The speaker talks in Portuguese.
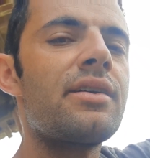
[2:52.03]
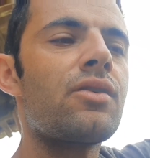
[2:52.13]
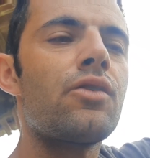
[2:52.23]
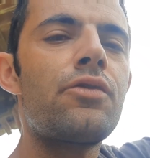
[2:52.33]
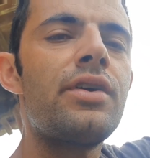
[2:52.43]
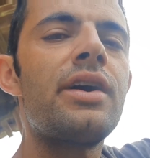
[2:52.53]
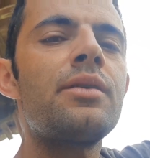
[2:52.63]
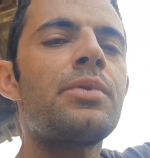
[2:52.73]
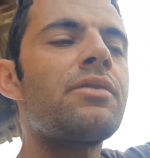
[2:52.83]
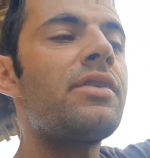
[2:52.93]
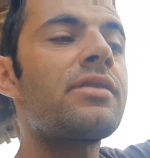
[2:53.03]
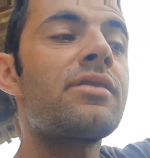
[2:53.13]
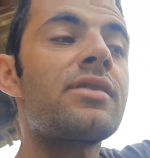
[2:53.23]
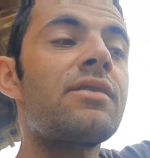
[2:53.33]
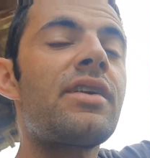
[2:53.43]
Confere pra ver se
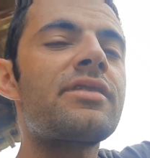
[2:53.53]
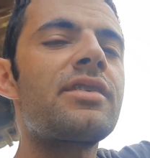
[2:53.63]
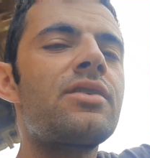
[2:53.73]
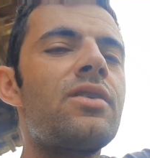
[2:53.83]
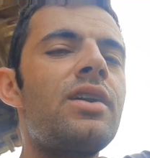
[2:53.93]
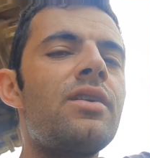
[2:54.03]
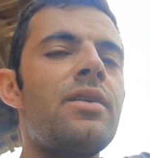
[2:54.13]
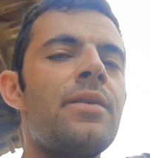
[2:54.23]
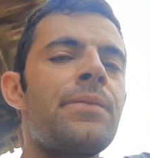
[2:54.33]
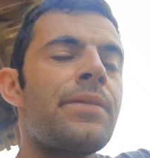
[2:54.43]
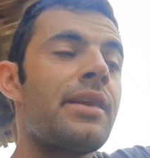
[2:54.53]
não tá vazando óleo, ó.